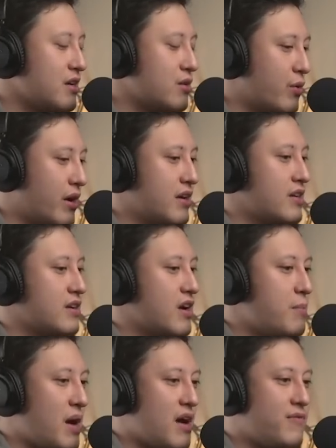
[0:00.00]
对，可
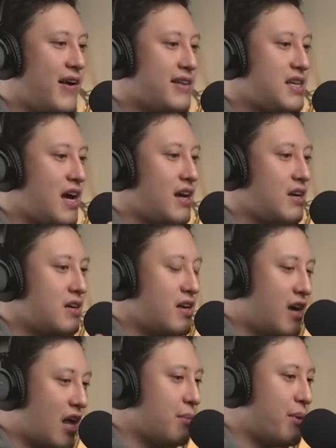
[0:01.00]
以把它放在
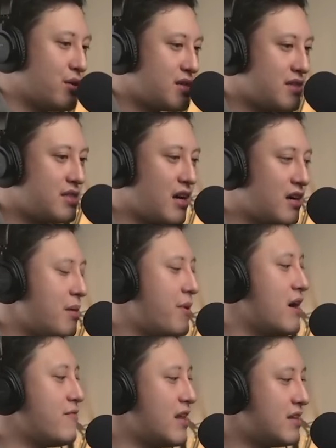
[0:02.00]
银行的保险箱，可以
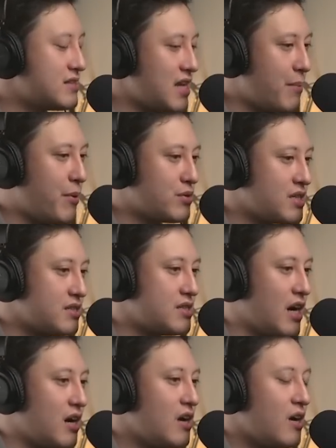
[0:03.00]
把它放你家保险
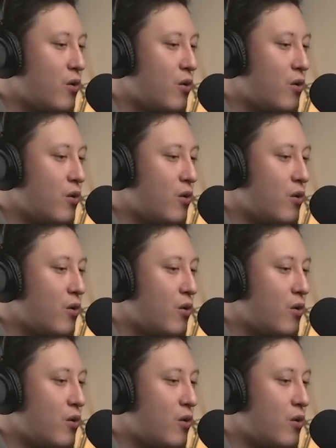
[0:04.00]
箱，